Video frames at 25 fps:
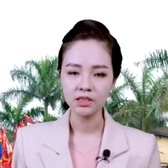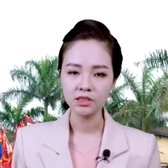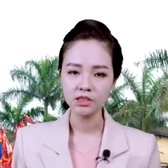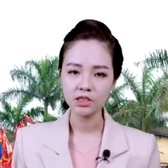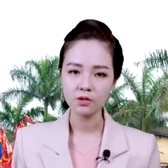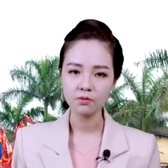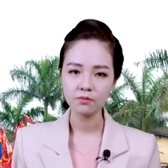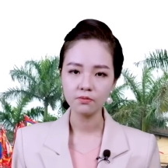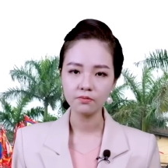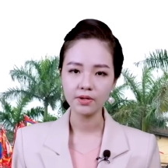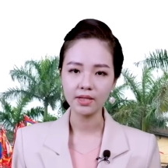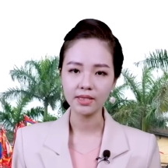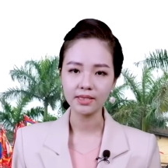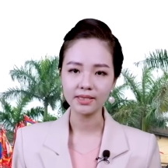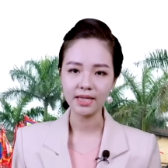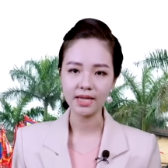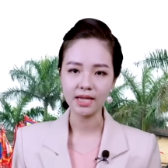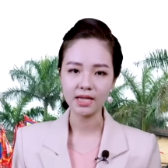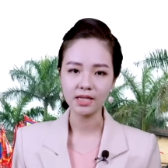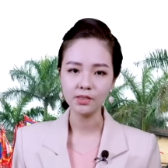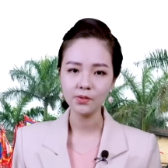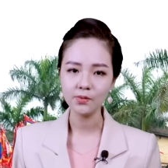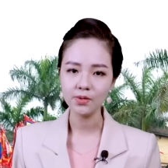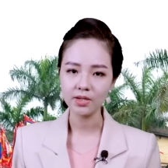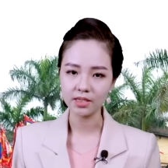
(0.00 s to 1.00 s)
trong văn
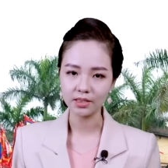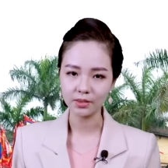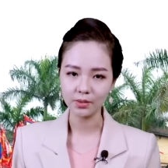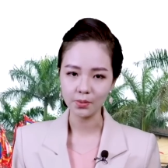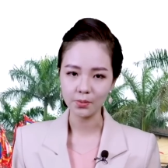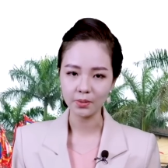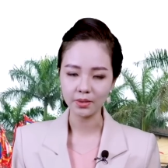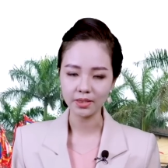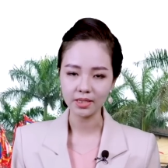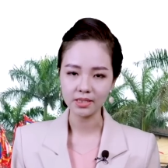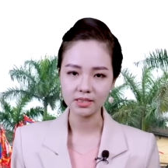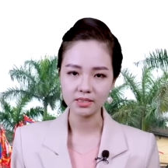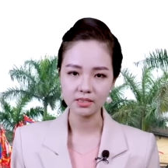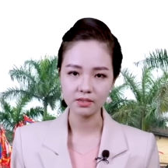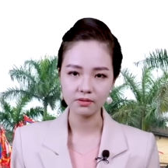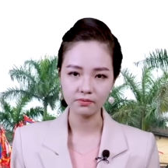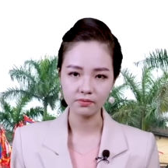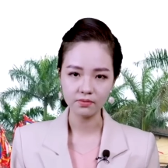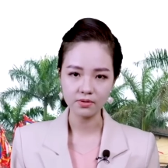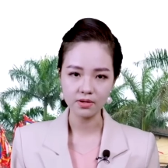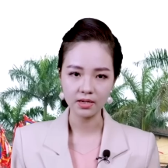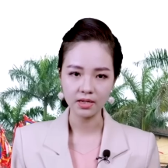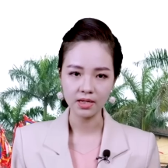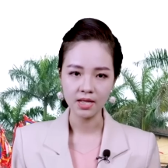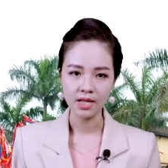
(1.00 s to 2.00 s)
tế Thủy Tổ Kinh Dương
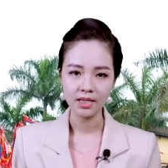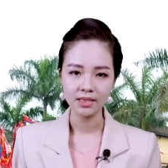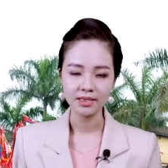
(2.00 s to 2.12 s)
Vương